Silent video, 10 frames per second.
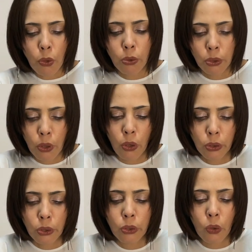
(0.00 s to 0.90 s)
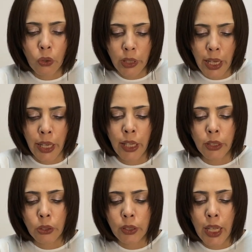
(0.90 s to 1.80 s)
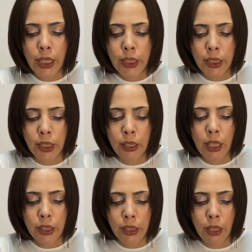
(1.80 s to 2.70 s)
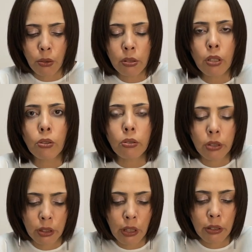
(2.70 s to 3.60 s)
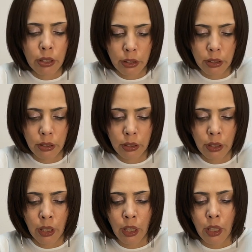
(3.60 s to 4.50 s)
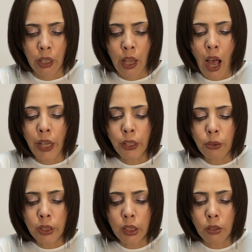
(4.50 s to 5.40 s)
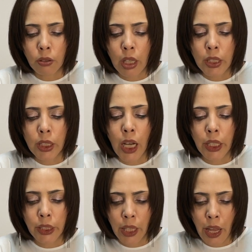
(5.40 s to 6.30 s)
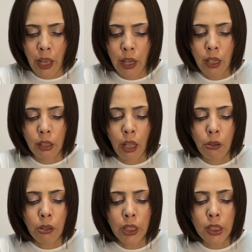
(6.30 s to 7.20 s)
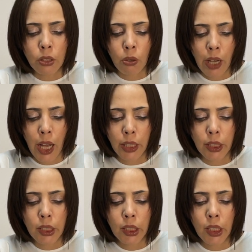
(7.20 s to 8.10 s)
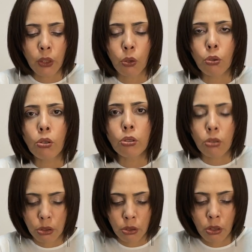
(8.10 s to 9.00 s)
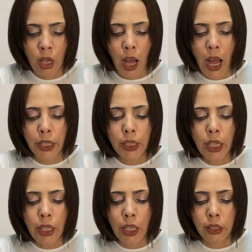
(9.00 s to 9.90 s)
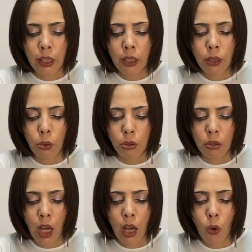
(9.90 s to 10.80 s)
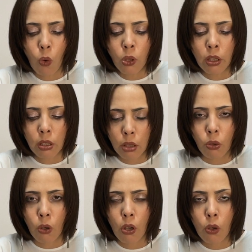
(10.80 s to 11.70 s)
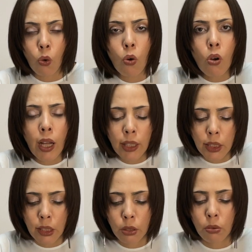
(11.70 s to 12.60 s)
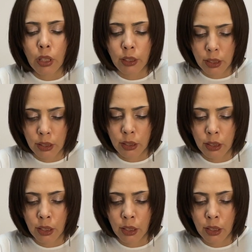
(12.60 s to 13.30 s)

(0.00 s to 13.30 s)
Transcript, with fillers: 国の空港で取材時に対してこんなことを言ったんです。IOC の手違いで、テロリストが1位を取るというありえない出来事が起きたと、こう話したそうなんです。